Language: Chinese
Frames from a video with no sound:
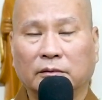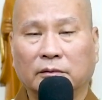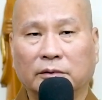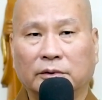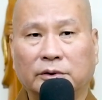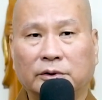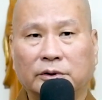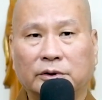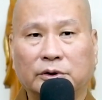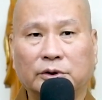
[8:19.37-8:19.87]

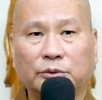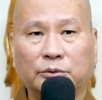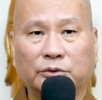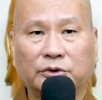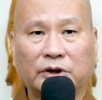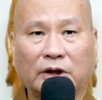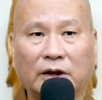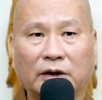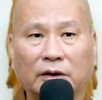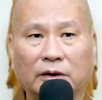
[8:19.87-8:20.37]
修
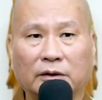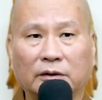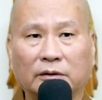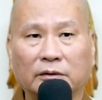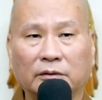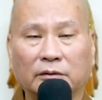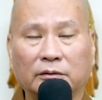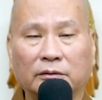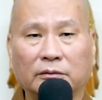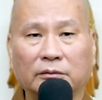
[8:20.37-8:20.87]
善
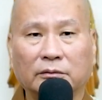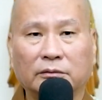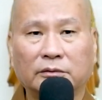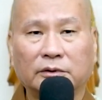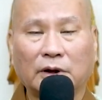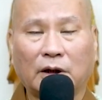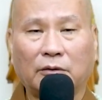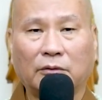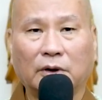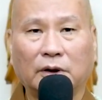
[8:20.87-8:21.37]

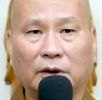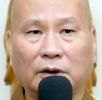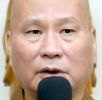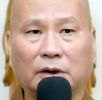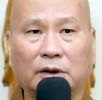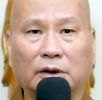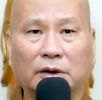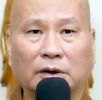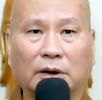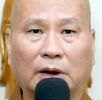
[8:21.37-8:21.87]
造
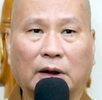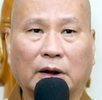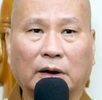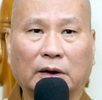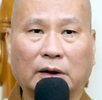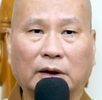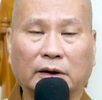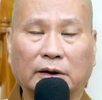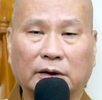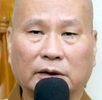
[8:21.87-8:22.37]
恶
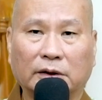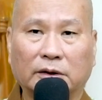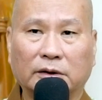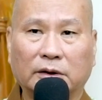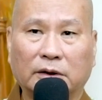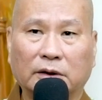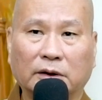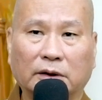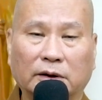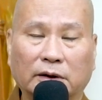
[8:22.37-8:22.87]
啊，那你
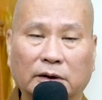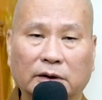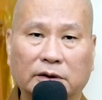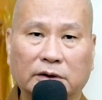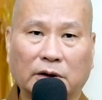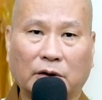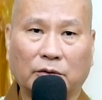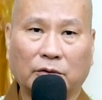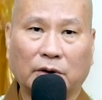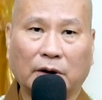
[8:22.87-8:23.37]
个人
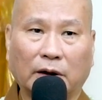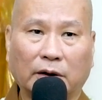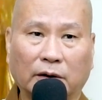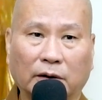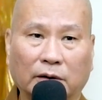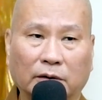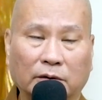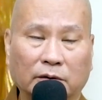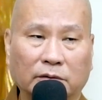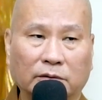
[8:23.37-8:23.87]
遭感
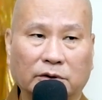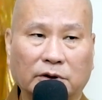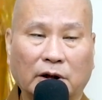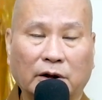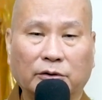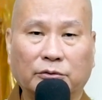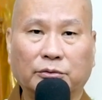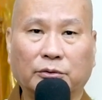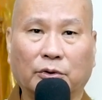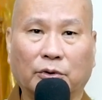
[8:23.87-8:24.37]

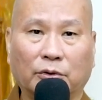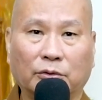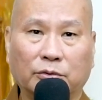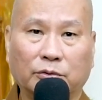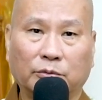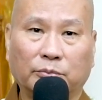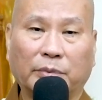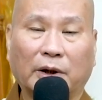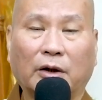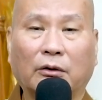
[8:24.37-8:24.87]
灾祸
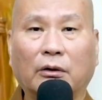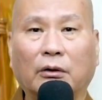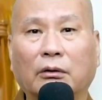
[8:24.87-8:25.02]
福报